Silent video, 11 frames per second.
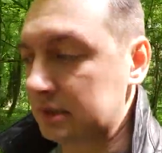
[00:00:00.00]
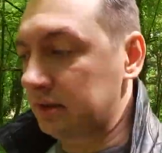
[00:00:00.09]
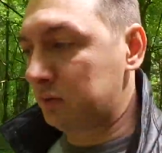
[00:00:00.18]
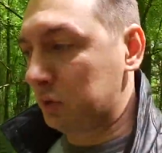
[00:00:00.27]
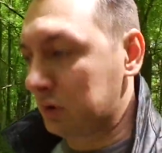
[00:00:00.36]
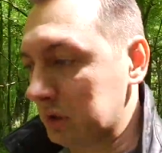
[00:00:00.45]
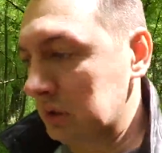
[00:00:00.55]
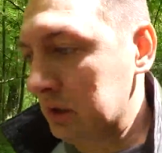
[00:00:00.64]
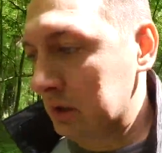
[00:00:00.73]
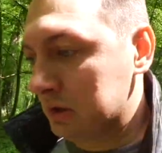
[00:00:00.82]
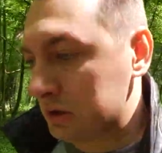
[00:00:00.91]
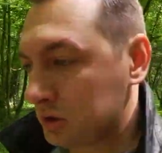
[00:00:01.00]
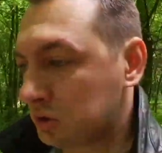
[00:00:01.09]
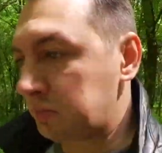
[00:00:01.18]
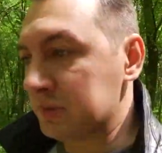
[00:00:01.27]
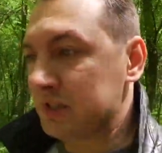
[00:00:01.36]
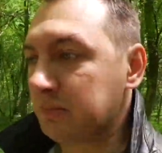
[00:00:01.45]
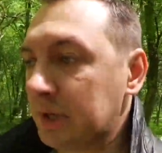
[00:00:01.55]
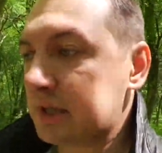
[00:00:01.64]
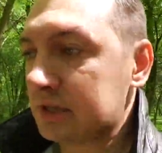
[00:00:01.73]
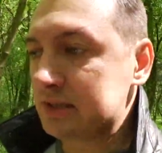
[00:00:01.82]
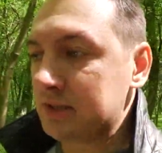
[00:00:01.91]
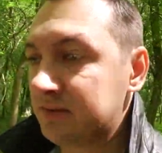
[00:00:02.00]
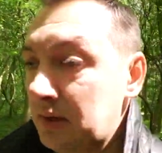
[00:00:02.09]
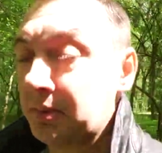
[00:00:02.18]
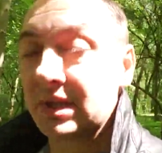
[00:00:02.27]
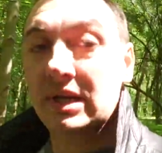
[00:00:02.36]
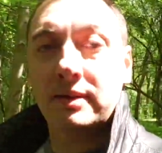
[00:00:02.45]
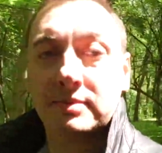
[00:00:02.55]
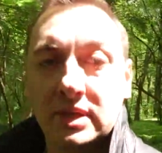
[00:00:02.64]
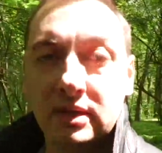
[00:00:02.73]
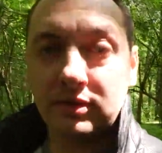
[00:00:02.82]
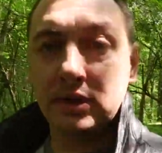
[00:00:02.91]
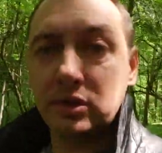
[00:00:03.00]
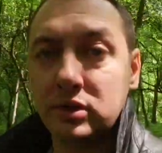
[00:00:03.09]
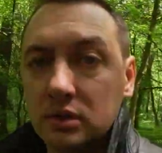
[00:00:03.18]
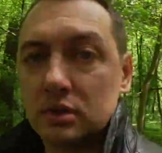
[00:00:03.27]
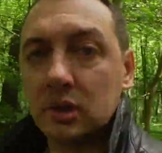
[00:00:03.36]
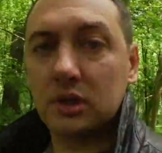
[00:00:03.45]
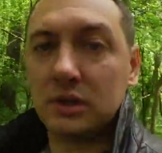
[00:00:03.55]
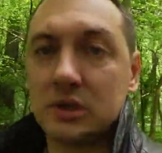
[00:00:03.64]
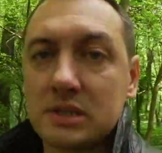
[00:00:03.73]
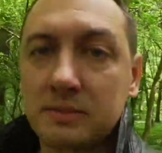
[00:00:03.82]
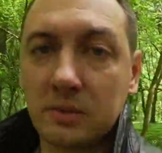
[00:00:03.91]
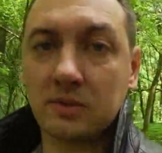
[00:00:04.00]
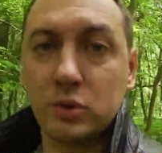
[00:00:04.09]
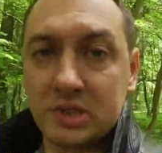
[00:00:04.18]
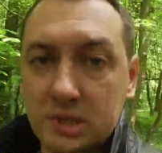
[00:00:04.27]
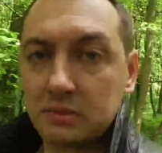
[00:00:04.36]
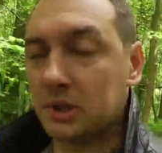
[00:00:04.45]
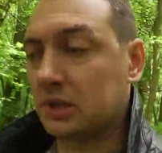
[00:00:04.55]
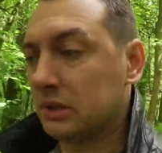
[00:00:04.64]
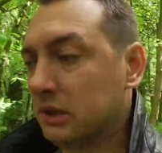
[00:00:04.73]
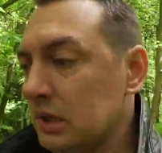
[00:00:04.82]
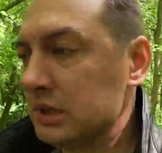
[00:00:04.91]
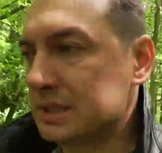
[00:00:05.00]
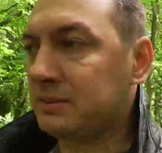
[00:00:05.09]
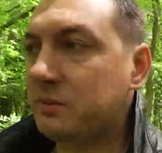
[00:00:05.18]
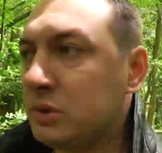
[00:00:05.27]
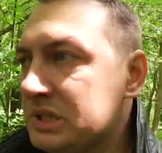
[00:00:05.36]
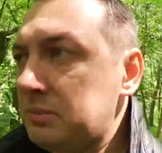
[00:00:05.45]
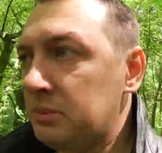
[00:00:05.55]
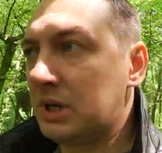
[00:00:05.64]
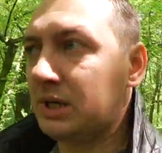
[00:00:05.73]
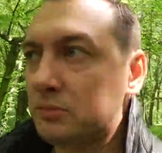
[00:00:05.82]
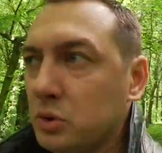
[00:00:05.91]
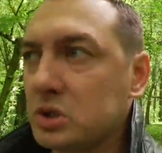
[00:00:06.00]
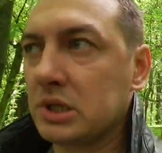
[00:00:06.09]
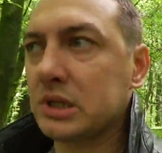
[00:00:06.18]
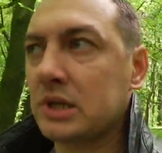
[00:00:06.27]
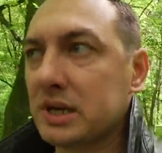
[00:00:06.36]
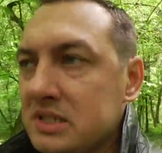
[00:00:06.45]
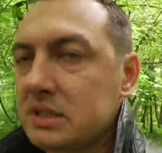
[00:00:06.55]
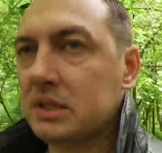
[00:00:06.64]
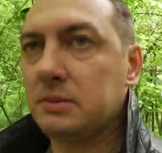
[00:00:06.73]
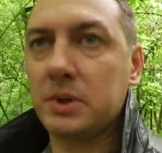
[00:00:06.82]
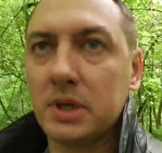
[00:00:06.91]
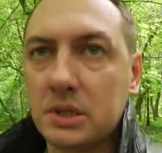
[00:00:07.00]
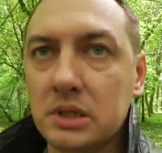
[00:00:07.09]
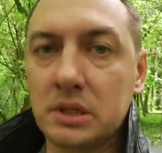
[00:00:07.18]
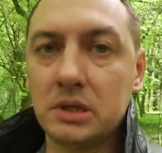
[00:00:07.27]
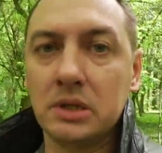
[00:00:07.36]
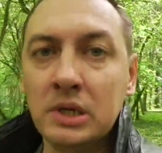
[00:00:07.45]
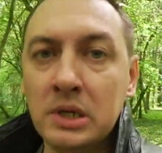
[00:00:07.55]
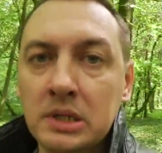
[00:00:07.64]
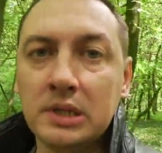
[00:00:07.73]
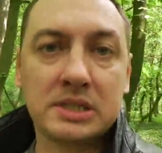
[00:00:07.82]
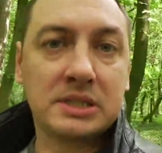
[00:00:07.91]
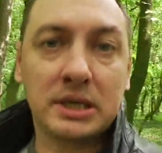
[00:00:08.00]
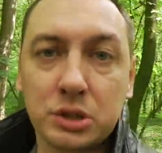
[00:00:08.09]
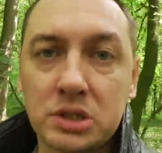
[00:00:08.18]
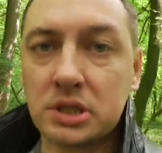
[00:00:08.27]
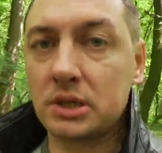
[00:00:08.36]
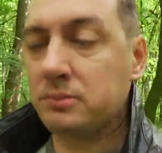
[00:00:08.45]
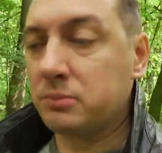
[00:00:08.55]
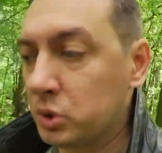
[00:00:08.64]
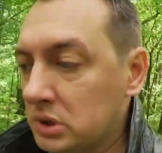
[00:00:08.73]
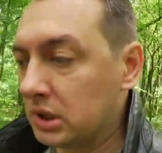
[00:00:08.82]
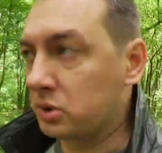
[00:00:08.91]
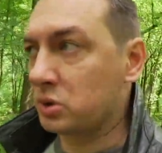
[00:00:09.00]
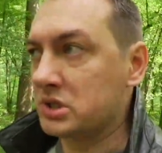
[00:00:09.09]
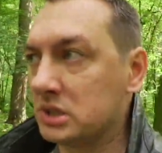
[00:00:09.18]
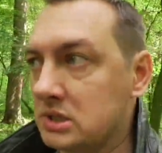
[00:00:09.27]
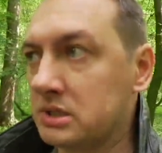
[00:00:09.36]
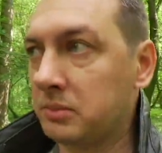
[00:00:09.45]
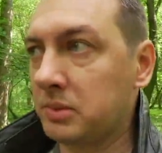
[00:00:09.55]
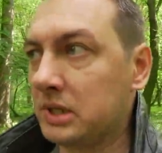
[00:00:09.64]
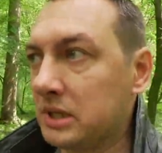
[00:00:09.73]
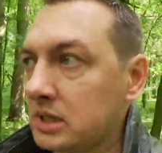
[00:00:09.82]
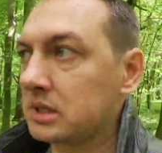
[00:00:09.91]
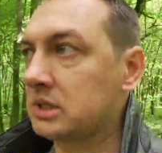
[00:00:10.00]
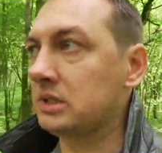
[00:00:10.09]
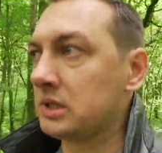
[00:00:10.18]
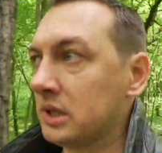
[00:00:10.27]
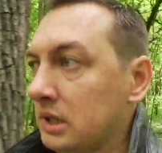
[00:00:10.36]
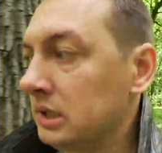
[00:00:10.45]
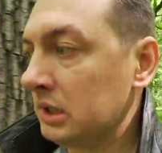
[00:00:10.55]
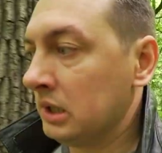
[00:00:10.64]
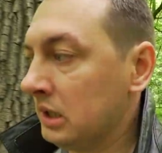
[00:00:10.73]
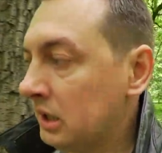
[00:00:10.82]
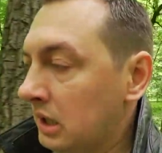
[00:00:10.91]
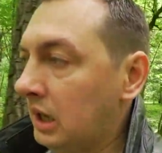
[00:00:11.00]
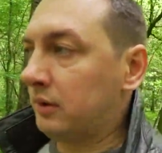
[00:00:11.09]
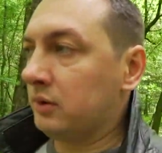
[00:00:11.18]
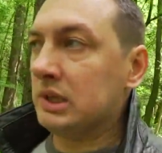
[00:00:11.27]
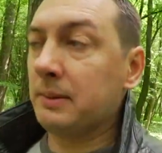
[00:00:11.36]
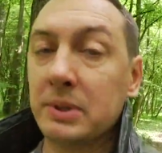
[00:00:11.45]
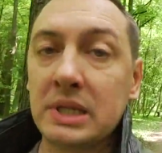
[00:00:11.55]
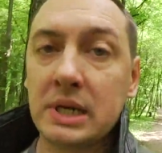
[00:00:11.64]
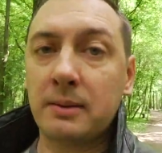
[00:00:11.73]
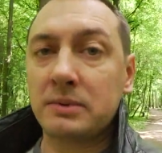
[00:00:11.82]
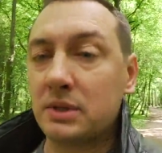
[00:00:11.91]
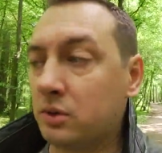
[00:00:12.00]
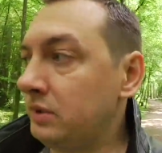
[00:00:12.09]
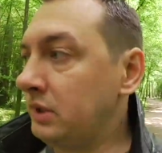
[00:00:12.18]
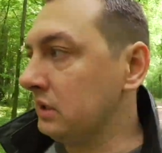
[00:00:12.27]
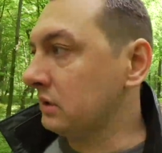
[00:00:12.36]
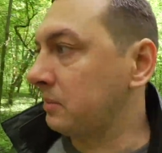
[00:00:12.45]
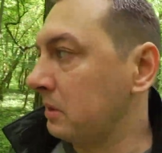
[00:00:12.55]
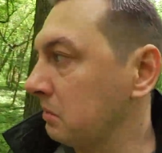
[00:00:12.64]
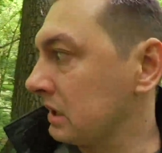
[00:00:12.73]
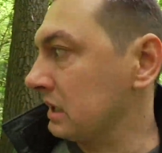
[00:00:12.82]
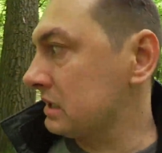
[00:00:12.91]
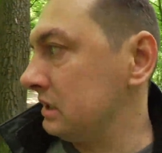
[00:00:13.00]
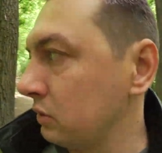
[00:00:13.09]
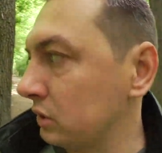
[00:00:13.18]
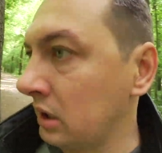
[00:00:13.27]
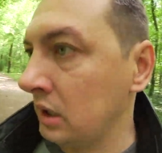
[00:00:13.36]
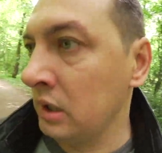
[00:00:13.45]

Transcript: того, чтобы снимать красивое панорамное видео, а не самого себя. Самого себя можно и так снимать, и достаточно будет хорошая стабильная картинка. А вот для панорамного видео, например, если вот,